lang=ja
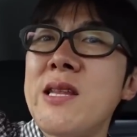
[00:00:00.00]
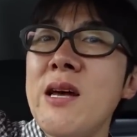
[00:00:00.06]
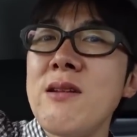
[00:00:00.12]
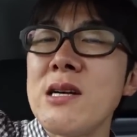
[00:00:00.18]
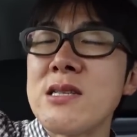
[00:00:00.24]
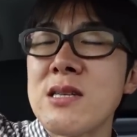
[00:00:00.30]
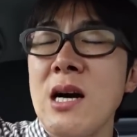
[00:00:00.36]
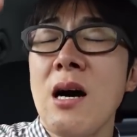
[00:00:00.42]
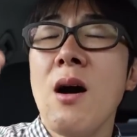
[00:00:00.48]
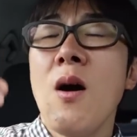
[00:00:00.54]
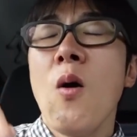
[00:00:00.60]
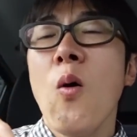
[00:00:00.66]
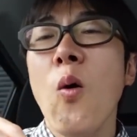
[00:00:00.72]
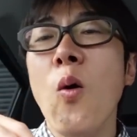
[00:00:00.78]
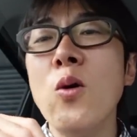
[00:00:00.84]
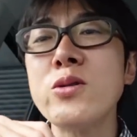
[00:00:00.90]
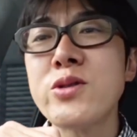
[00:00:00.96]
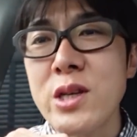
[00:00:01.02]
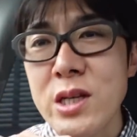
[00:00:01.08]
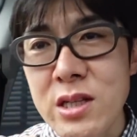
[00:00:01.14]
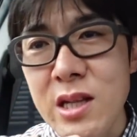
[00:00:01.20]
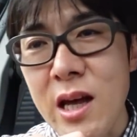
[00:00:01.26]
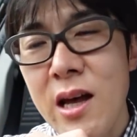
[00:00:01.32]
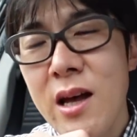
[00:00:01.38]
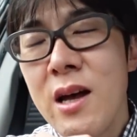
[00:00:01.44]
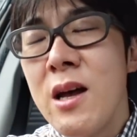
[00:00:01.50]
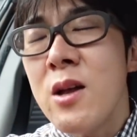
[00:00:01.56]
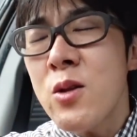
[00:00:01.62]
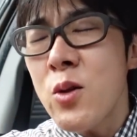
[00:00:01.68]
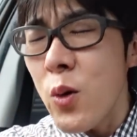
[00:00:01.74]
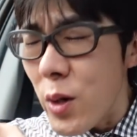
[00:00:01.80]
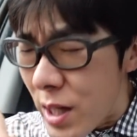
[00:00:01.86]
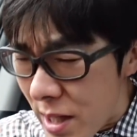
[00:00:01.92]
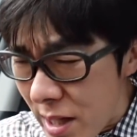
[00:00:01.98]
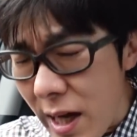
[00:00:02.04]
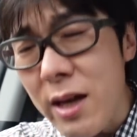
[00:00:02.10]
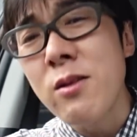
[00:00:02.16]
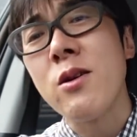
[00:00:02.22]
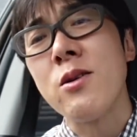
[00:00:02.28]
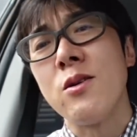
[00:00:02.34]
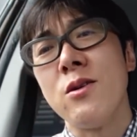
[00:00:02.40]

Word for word: 定のやつが多すぎて取れないの